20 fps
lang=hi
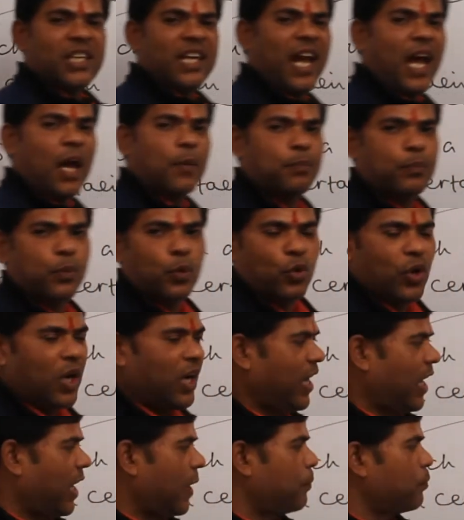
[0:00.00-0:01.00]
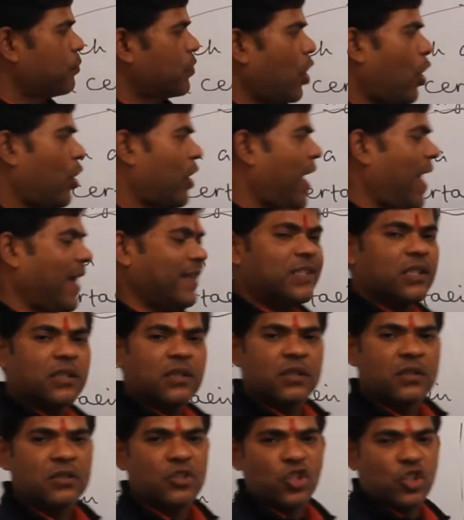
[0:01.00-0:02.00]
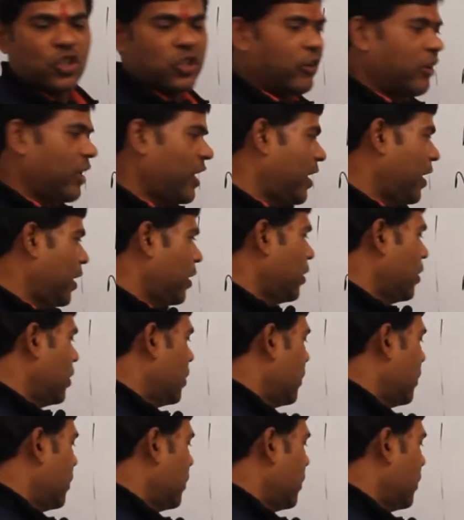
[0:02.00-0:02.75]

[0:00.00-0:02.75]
कि हैव प्लूरल है और हैज सिंगलर है